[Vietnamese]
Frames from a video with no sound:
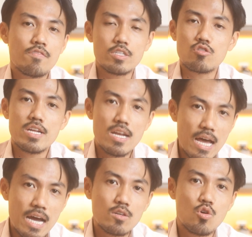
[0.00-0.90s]
Vậy cho nên
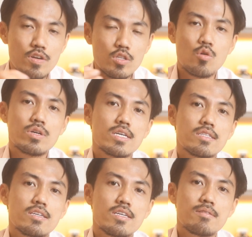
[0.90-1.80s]
là đối với tôi
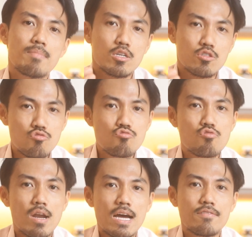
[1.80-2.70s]
thì mặc
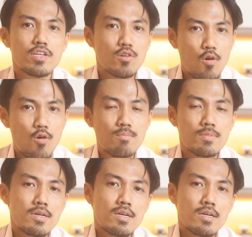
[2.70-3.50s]
dù là Vinhome